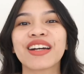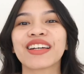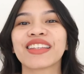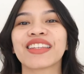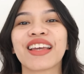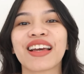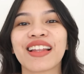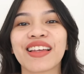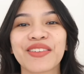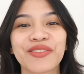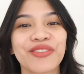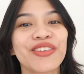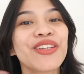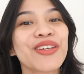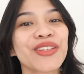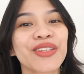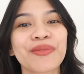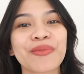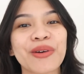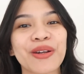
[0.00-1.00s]
gak ketinggalan
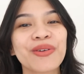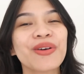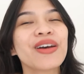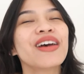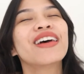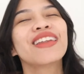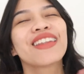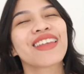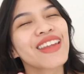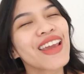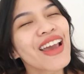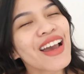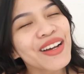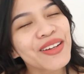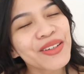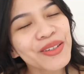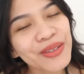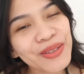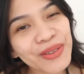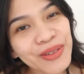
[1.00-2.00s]
video terbaru dari
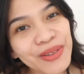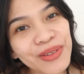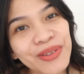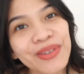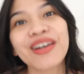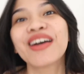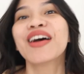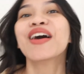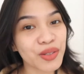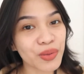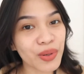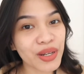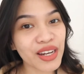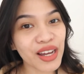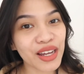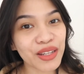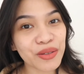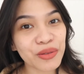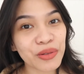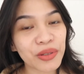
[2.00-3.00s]
aku. Sesuai
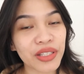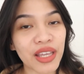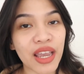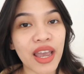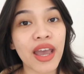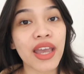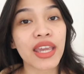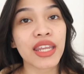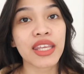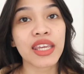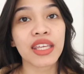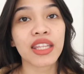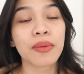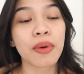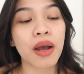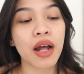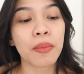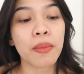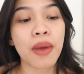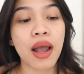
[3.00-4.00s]
dengan judulnya, ini
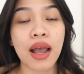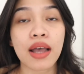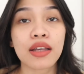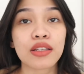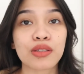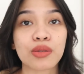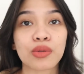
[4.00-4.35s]
kita bakal bahas